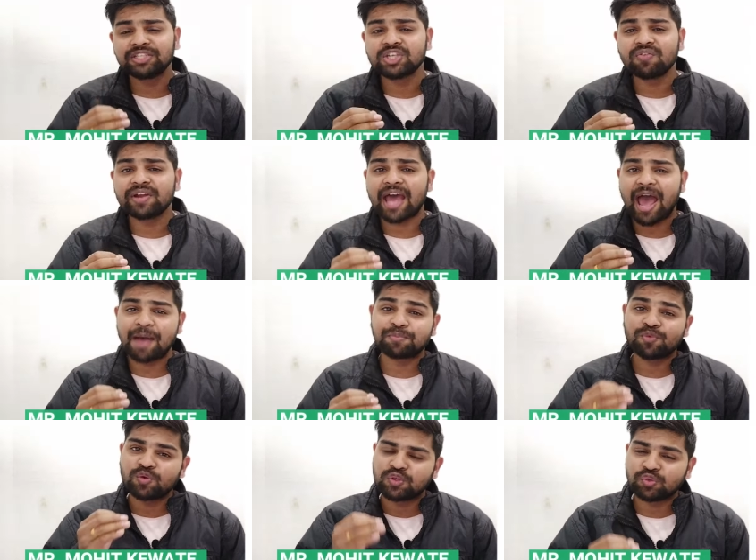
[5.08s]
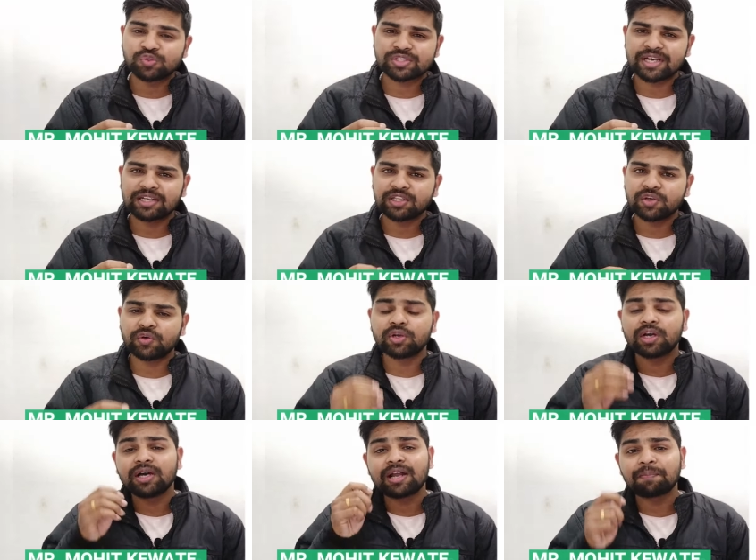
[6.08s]
एंजल वन ऐप को यूज़ करते हो और
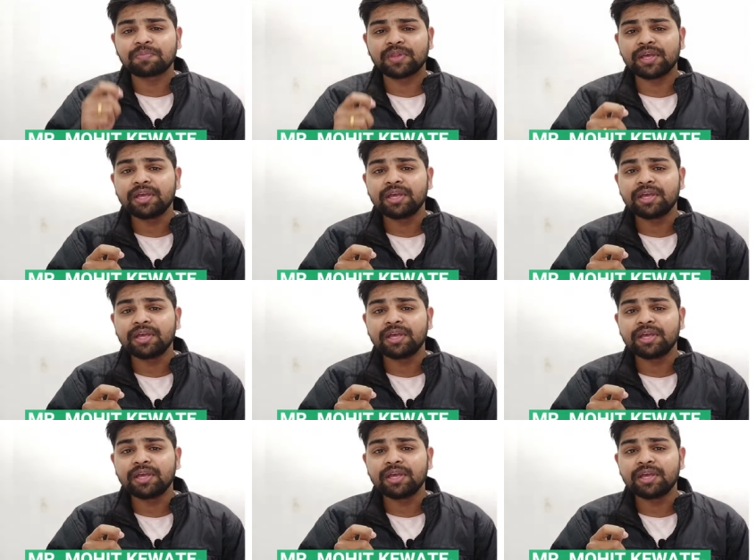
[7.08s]
अगर आपने